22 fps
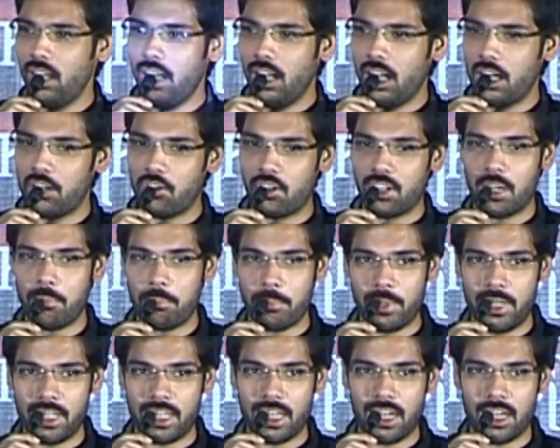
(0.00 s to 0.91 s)
என்னோட
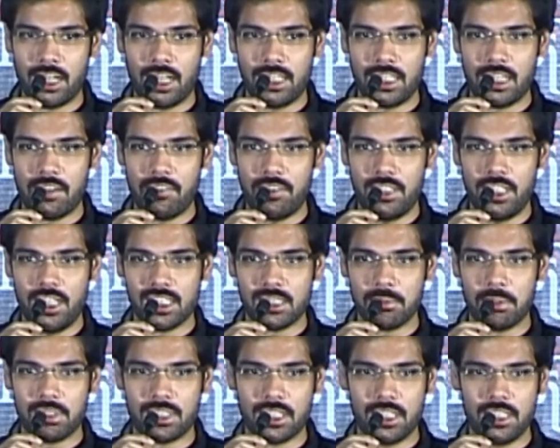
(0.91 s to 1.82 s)
கம்பெனிக்காக நான் ஏதாவது
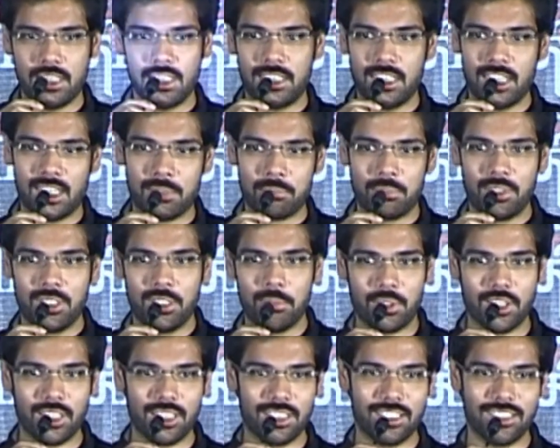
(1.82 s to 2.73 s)
வித்தியாசமாக செஞ்சுக்கிட்டே இருப்பேன்
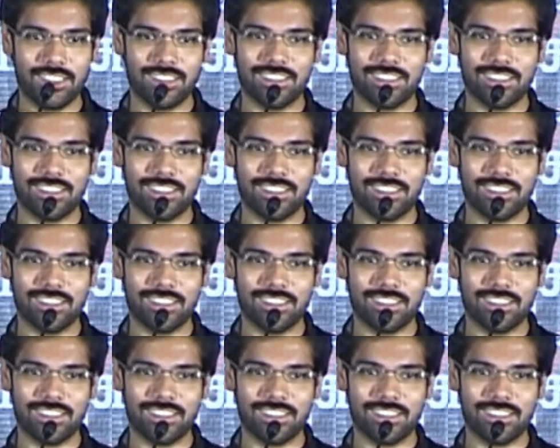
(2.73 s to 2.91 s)
அப்படின்னு